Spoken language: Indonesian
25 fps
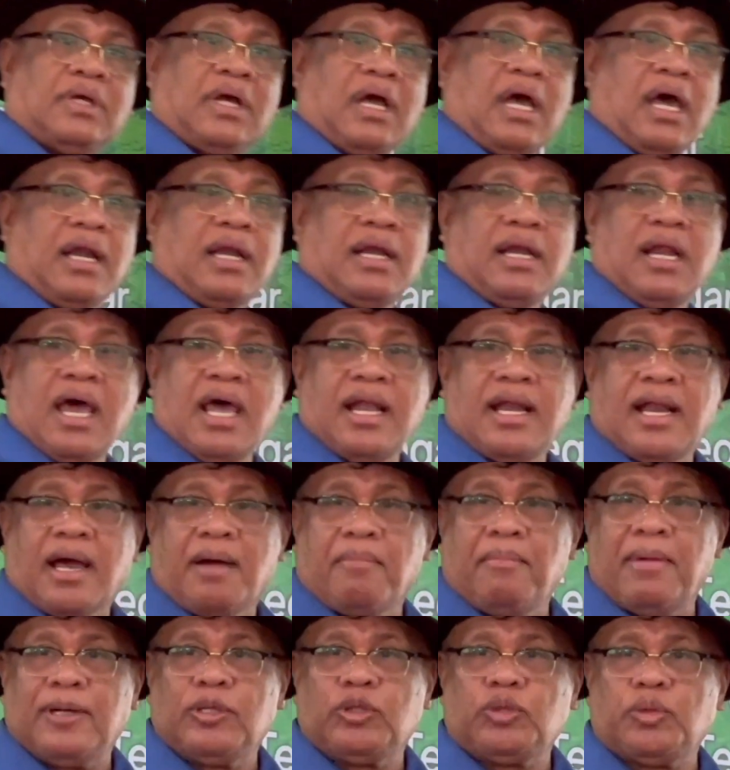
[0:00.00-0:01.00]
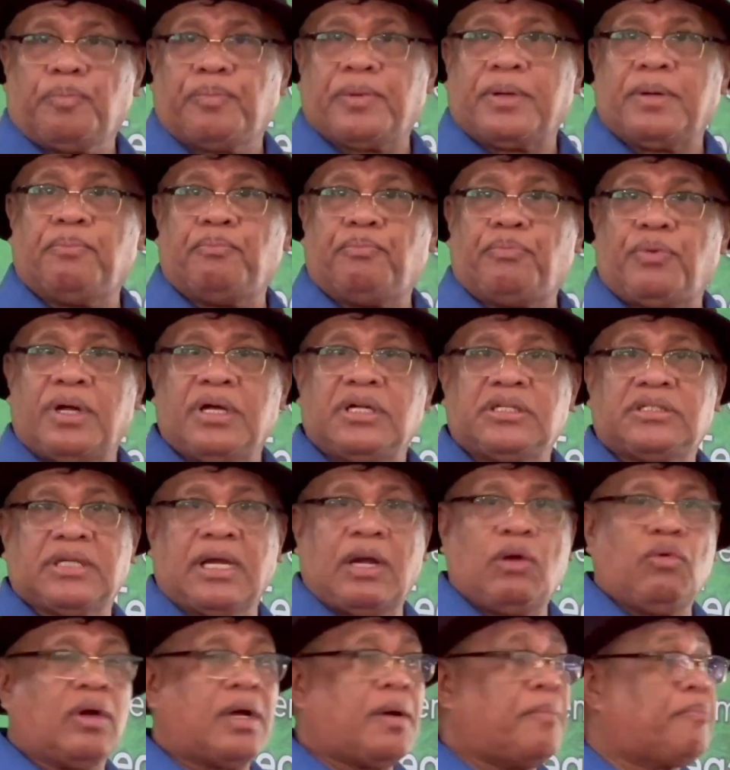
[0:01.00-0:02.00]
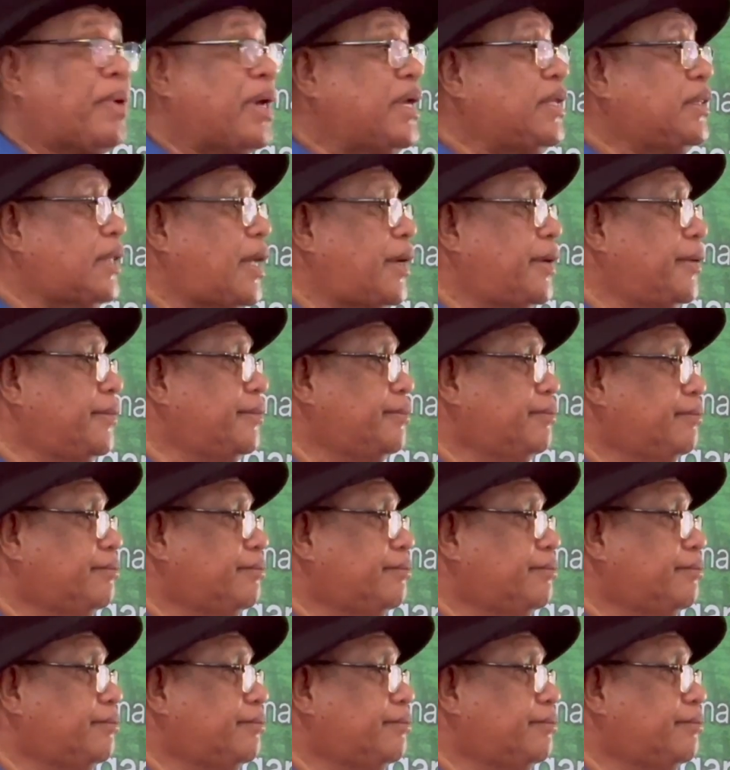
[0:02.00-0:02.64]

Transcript: Karena anak mantu perempuan selalu kepahitan.